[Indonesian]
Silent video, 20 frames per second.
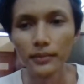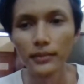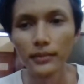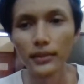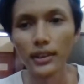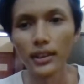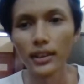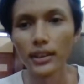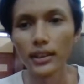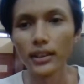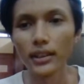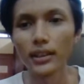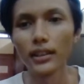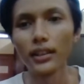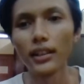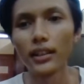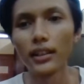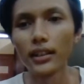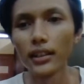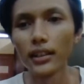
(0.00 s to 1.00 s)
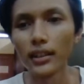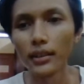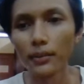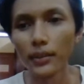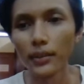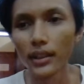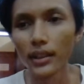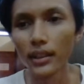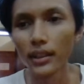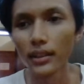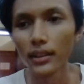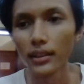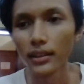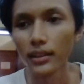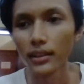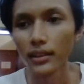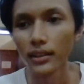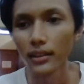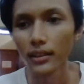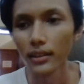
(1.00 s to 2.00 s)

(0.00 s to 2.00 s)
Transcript: Ya, ini adalah tampilannya.